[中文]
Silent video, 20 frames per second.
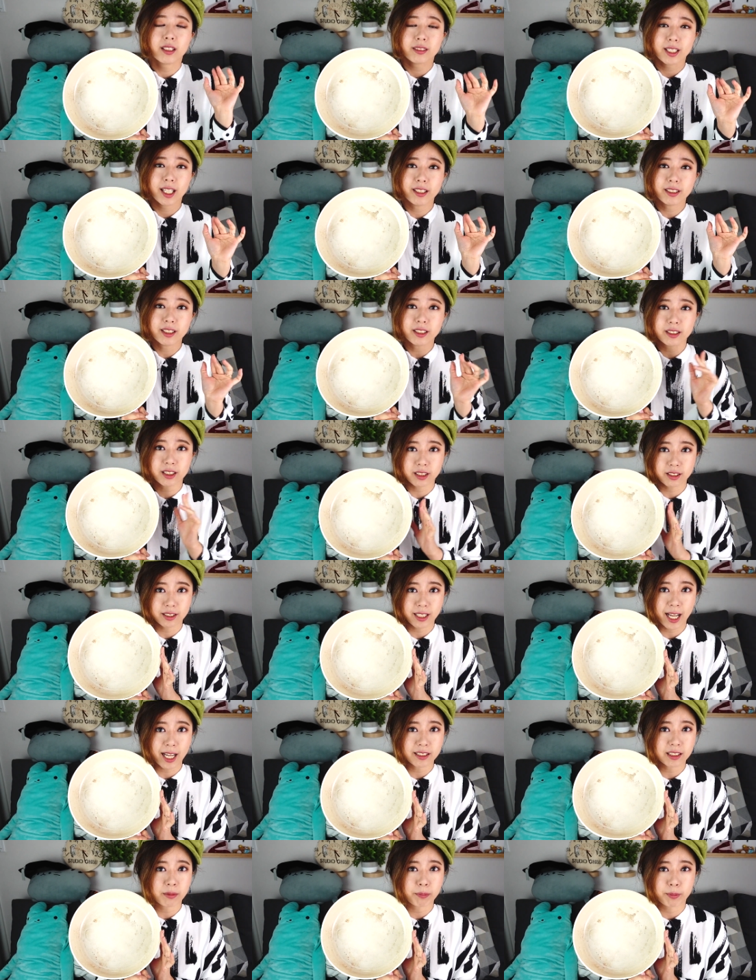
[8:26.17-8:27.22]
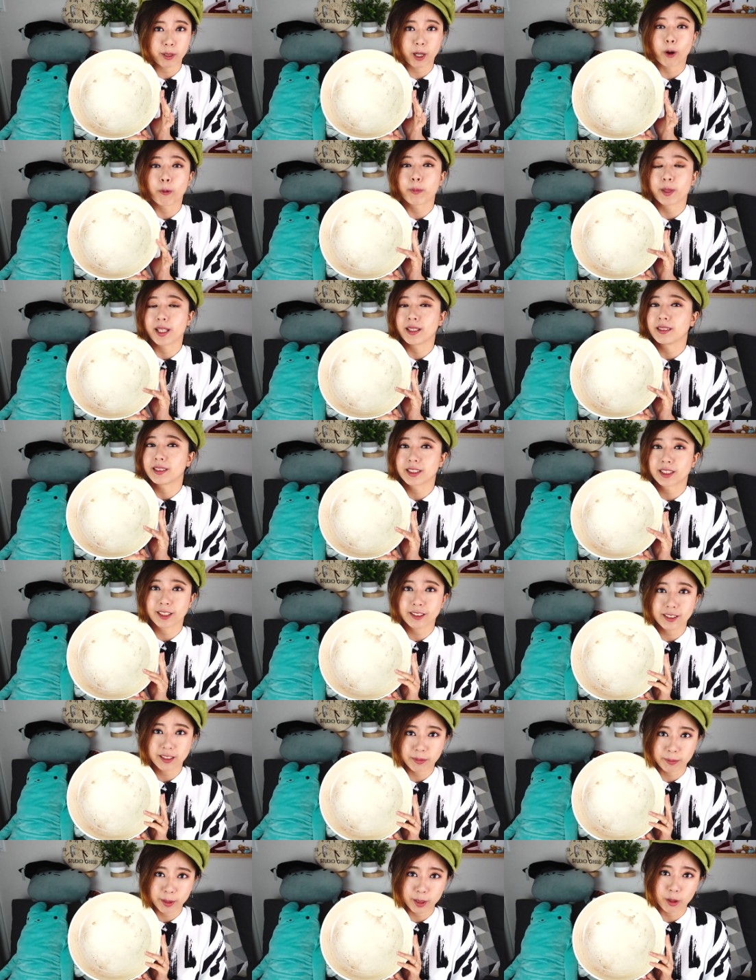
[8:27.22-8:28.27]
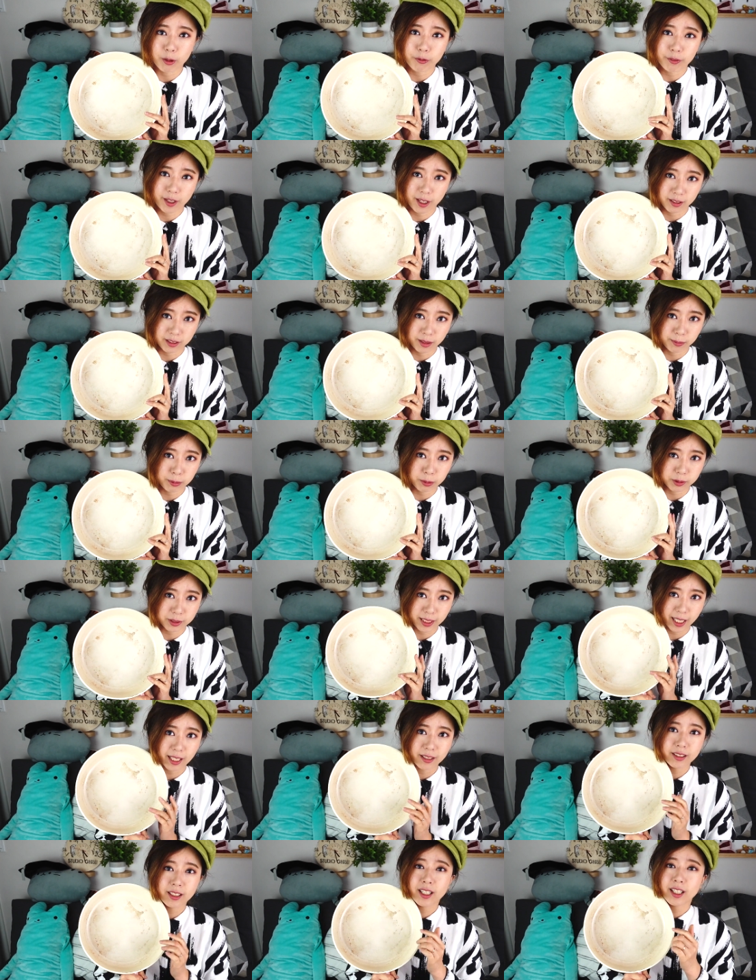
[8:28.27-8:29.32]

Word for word: 但是其实它的表面真的没有非常的不粘。